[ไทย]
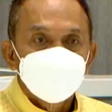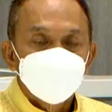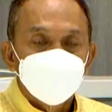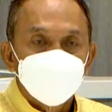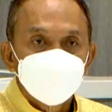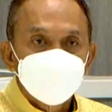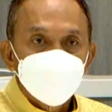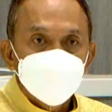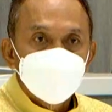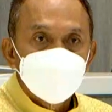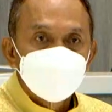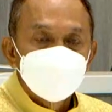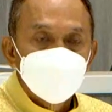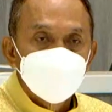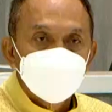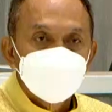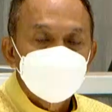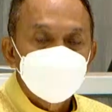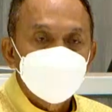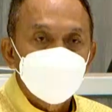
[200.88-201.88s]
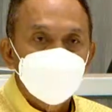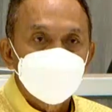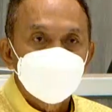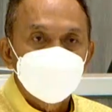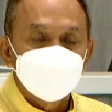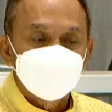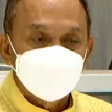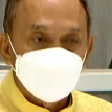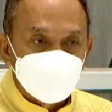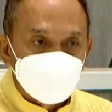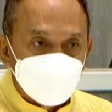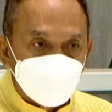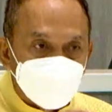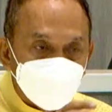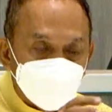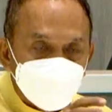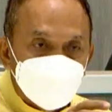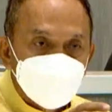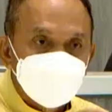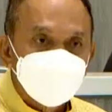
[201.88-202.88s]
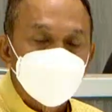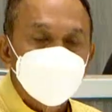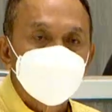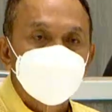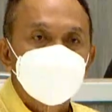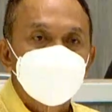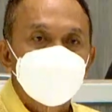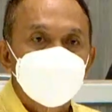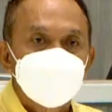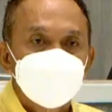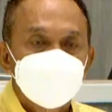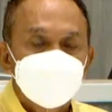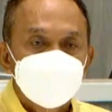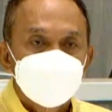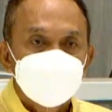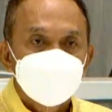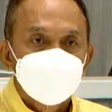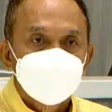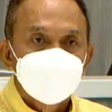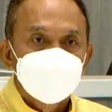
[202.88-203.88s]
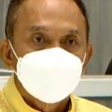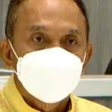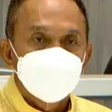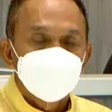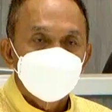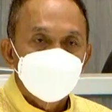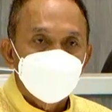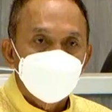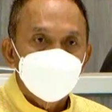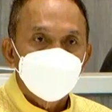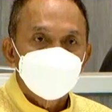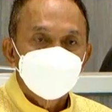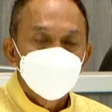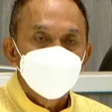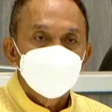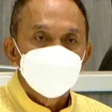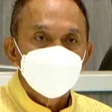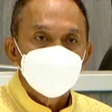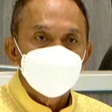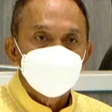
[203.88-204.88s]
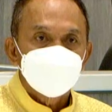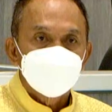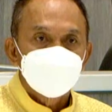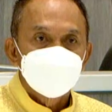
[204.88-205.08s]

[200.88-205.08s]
ผมไปดำเนินการกับผู้ที่ไปเกี่ยวข้องกับเรื่องนี้